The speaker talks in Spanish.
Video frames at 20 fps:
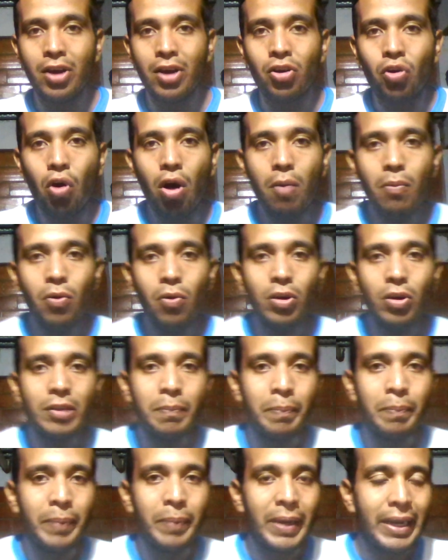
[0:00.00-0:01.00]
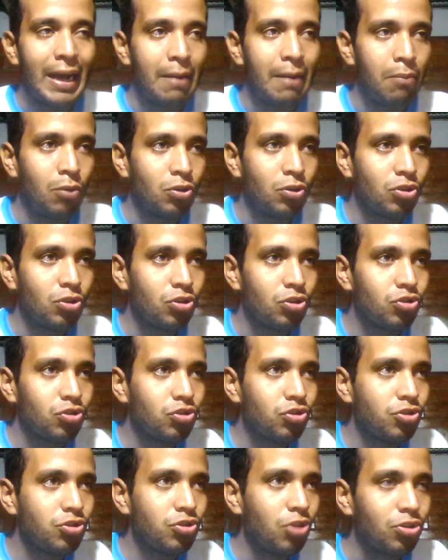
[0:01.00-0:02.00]
¿cómo esperamos
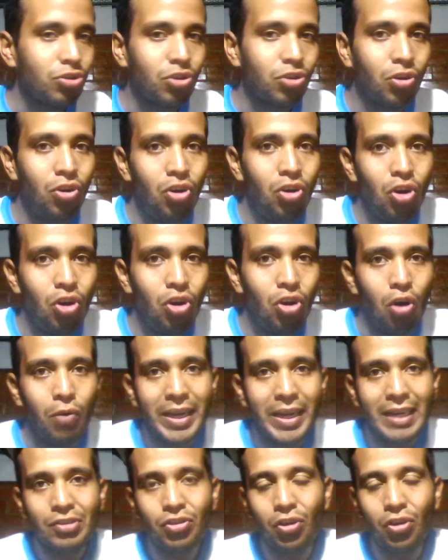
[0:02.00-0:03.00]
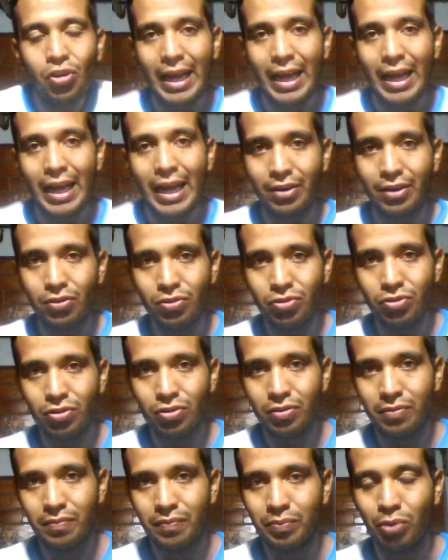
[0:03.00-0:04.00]
nosotros los venezolanos?
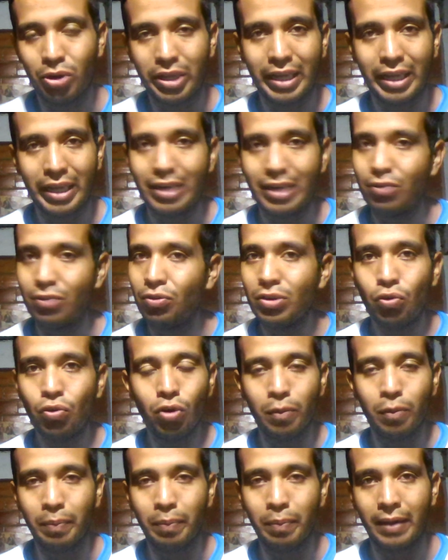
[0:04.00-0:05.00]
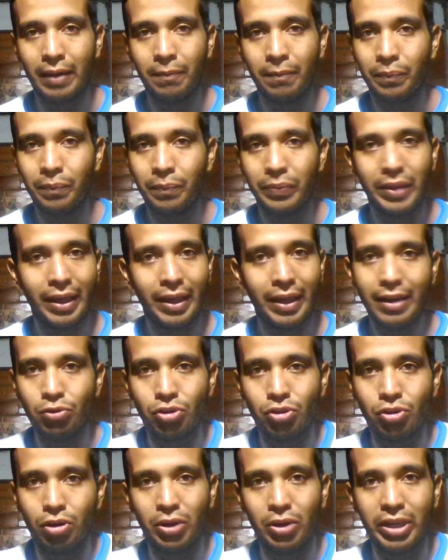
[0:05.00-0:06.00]
Porque no es culpa de
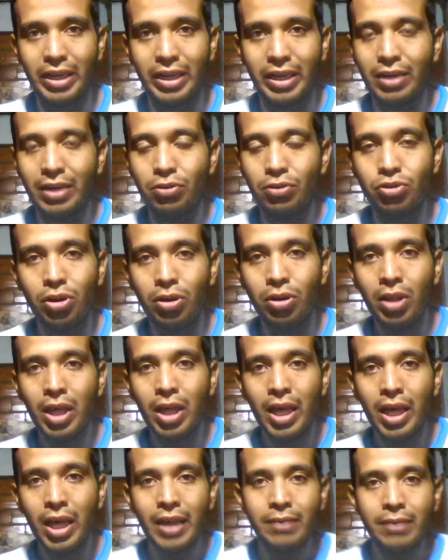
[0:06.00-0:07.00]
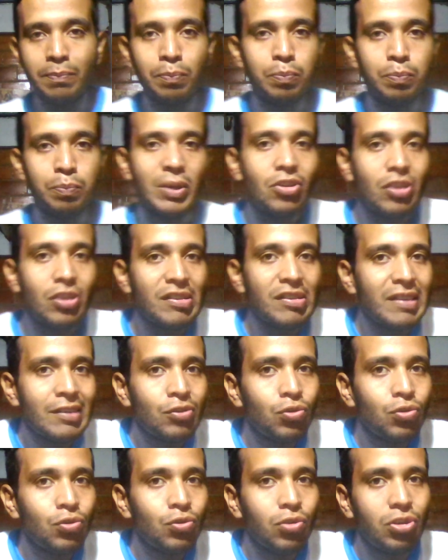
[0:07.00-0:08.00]
Neutro, porque Neutro quiso
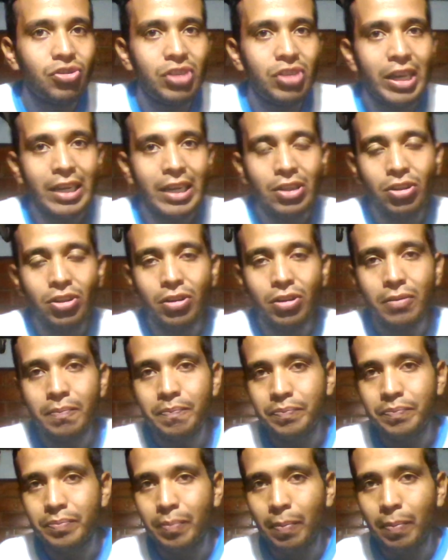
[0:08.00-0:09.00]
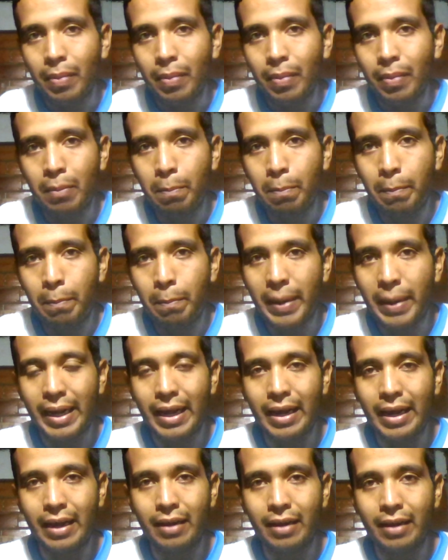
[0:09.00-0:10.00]
hacer su concierto
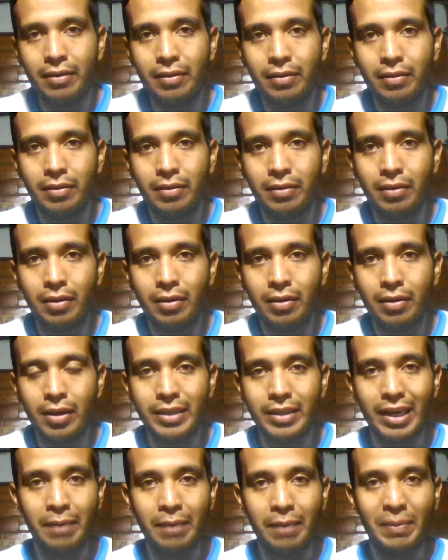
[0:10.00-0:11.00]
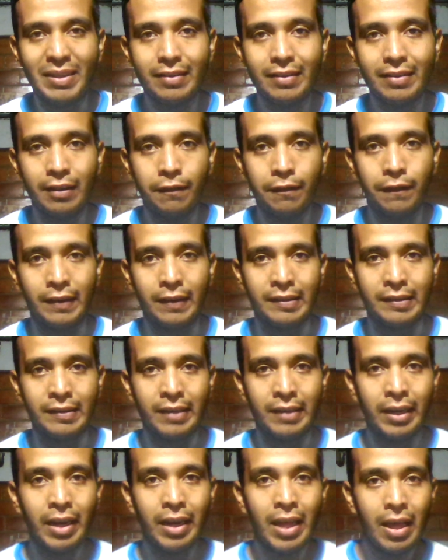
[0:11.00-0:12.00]
para de repente
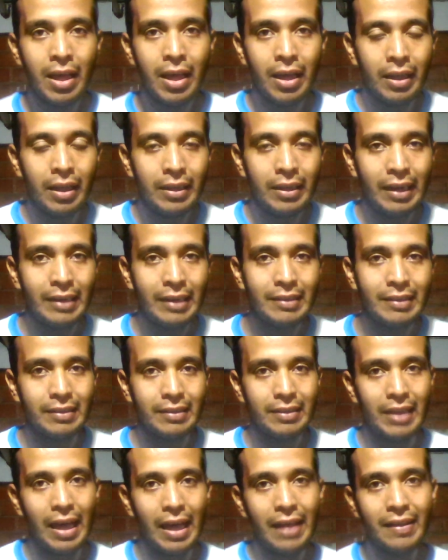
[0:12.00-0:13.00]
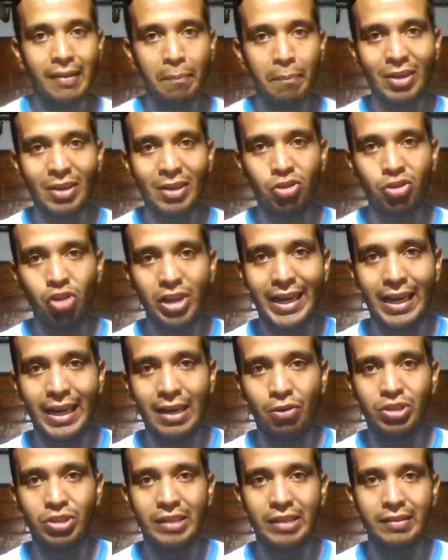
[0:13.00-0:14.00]
satisfacer las necesidades de esa persona que
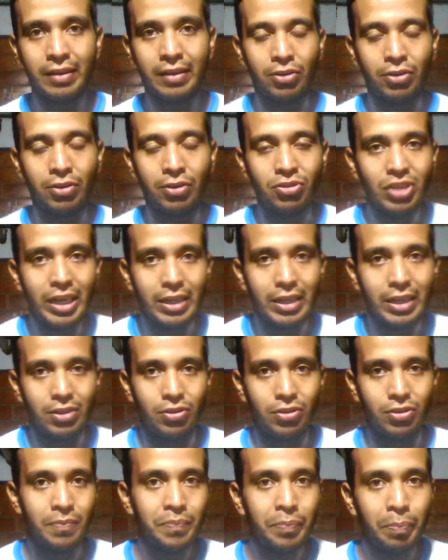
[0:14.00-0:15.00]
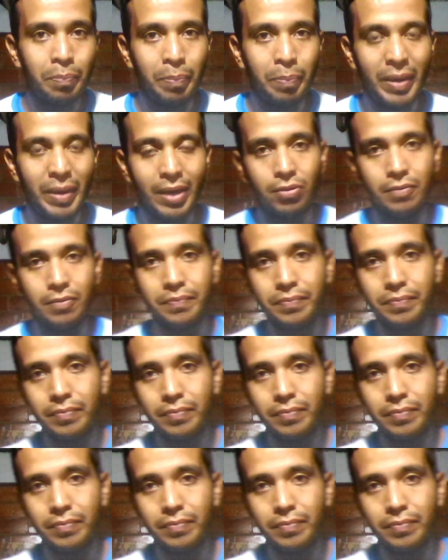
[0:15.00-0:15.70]
le gusta ese concierto. Pero